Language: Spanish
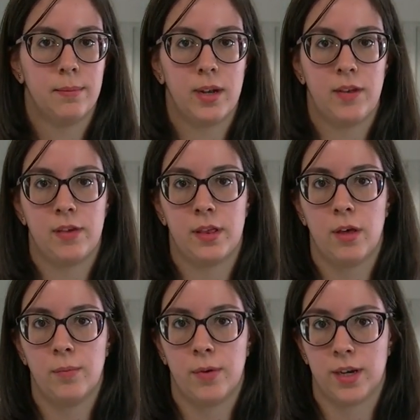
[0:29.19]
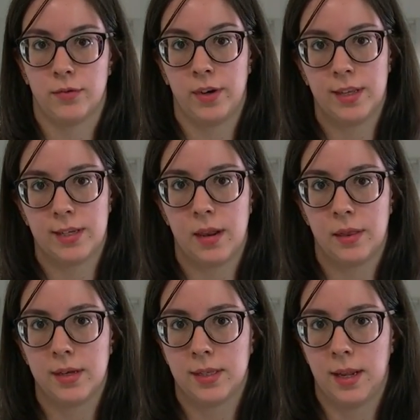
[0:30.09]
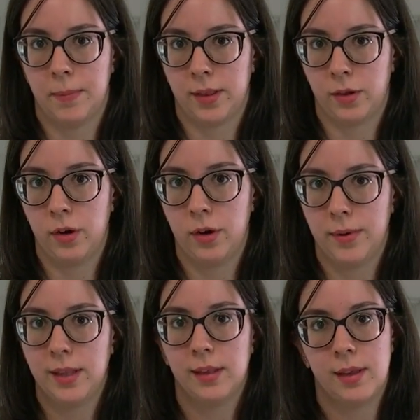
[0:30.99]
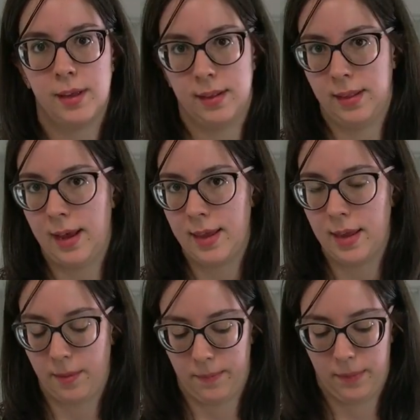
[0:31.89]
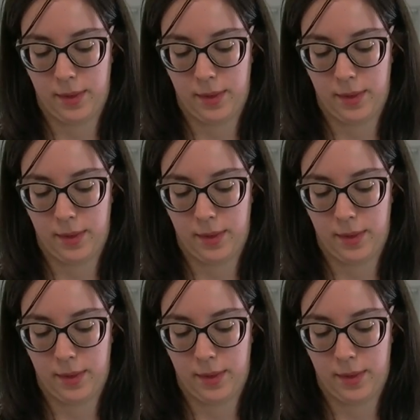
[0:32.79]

beneficiado por las fuertes alzas del petróleo Brent de ayer